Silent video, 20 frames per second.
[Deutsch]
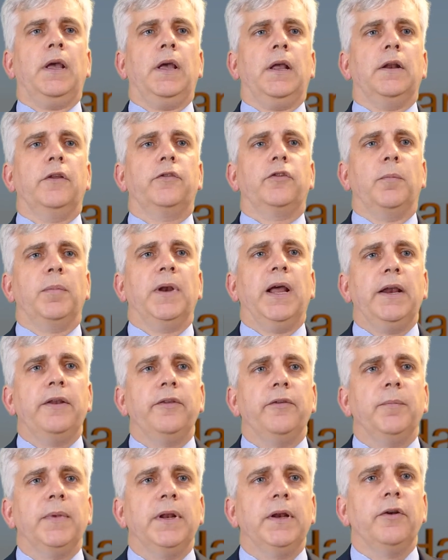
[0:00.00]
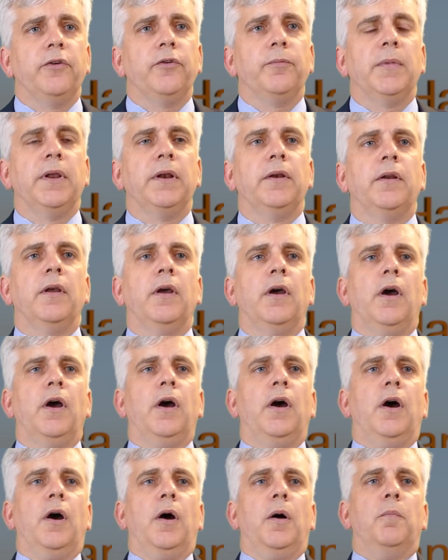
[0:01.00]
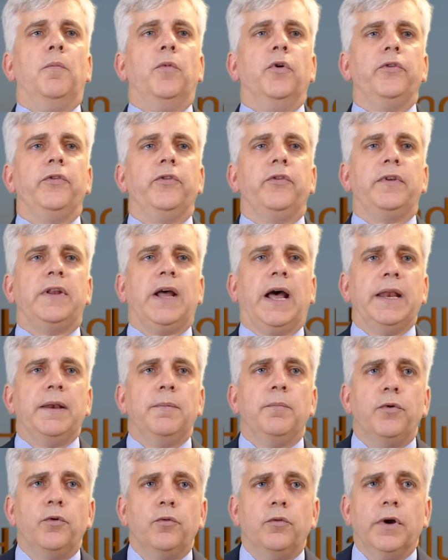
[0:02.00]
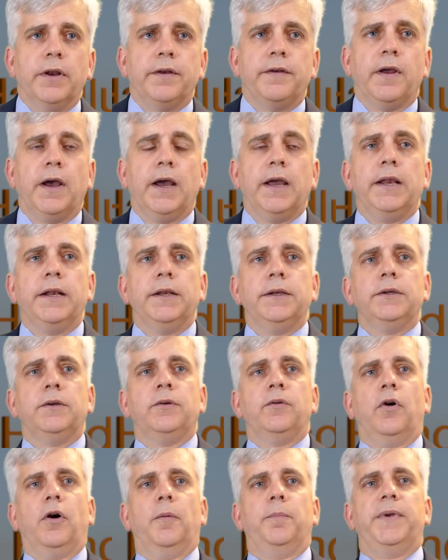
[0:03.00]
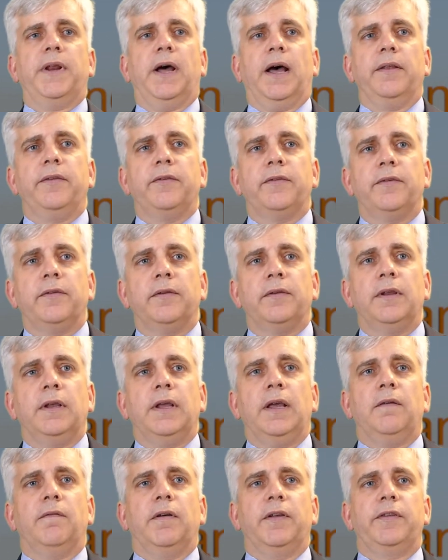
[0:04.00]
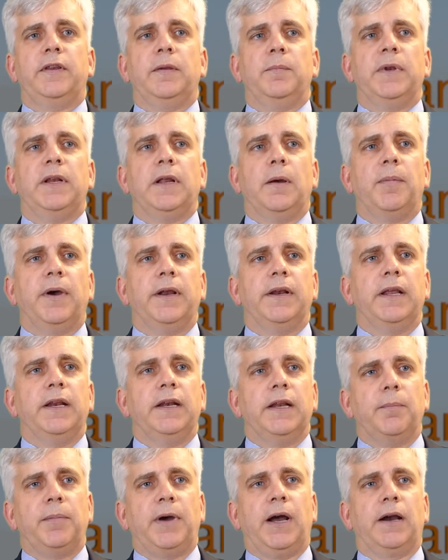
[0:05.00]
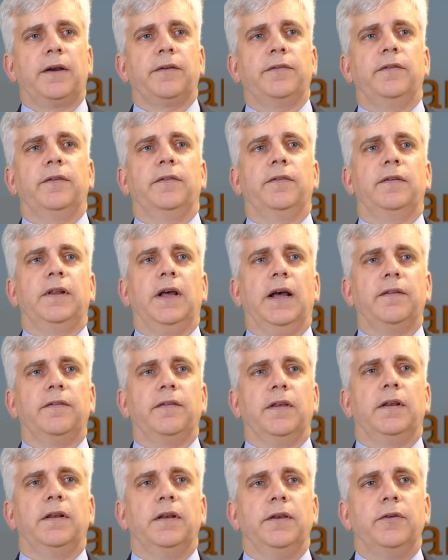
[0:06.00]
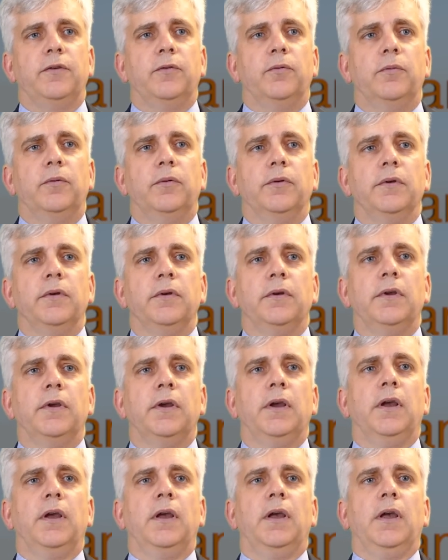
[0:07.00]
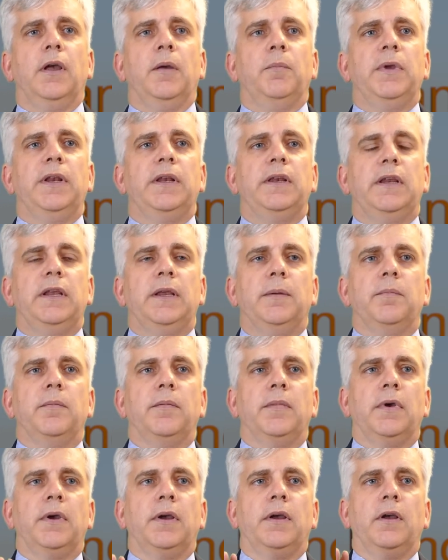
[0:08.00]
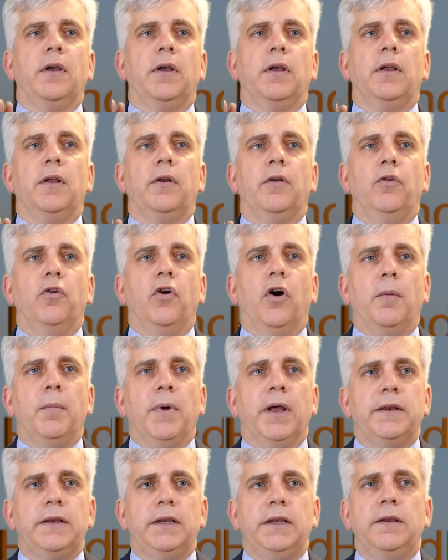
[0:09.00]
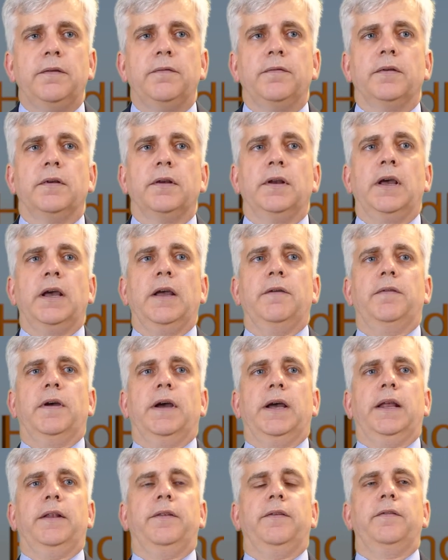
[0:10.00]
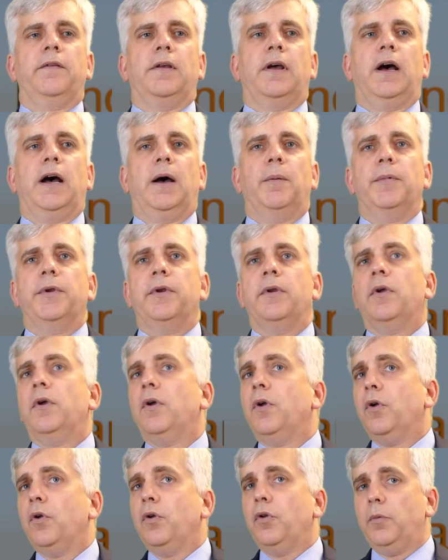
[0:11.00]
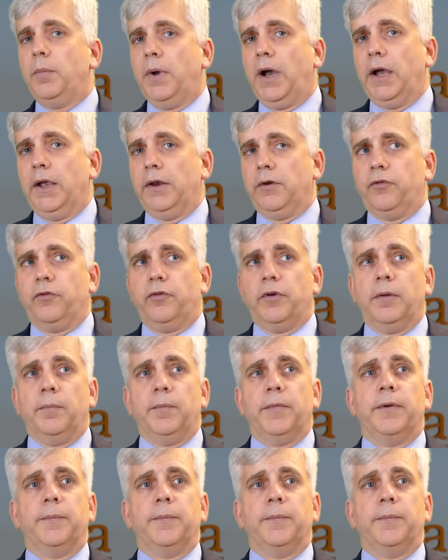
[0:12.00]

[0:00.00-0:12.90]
Das Compliance Management muss dann beurteilen, ob das, was die Mitarbeiter in der Praxis tatsächlich tun, mit dem normativen Referenzrahmen übereinstimmt.